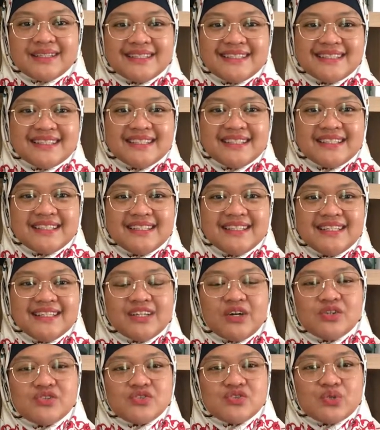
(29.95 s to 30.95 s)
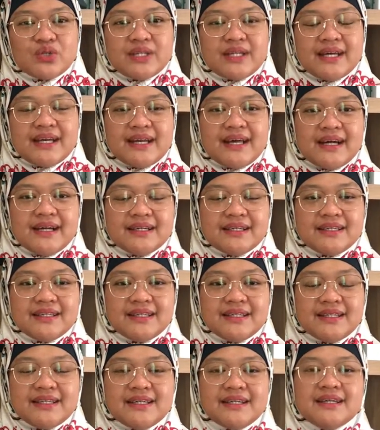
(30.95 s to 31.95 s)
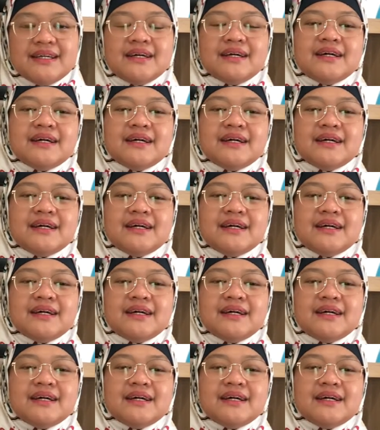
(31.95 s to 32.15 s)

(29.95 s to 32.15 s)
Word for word: di sini, konsultan haki